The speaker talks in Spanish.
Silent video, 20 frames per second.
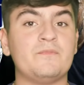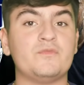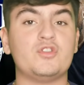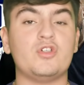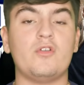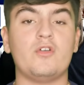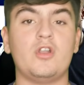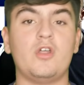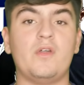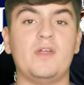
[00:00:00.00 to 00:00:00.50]

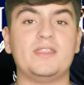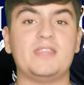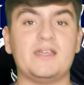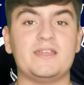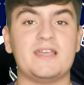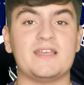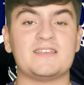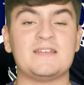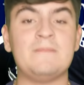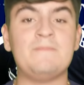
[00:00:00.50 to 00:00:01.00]
todos los
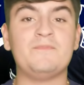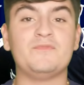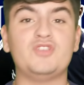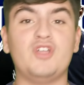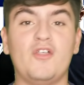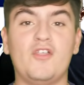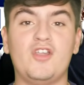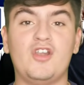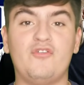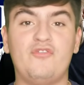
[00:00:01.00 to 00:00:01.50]
detalles,
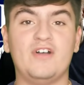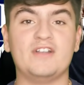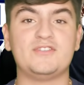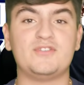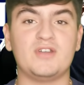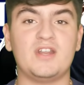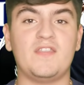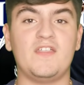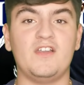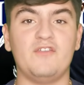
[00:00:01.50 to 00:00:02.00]
todos los
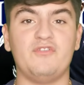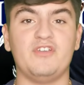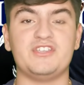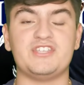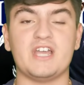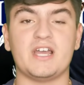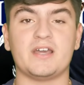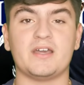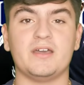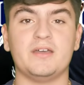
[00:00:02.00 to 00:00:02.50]
factores del
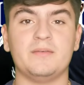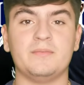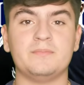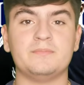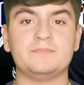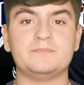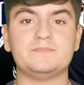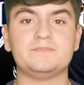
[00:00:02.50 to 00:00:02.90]
fichaje.